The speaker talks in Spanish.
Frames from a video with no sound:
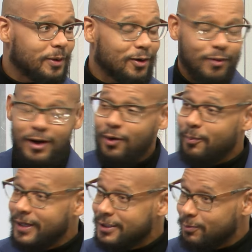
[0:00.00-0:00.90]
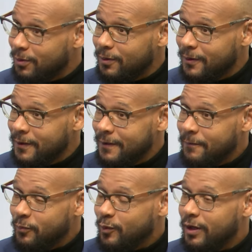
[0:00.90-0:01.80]
pero no es lo mismo,
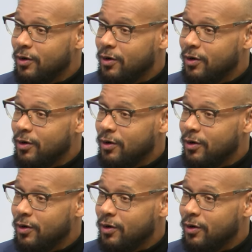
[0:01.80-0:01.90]
no, es lo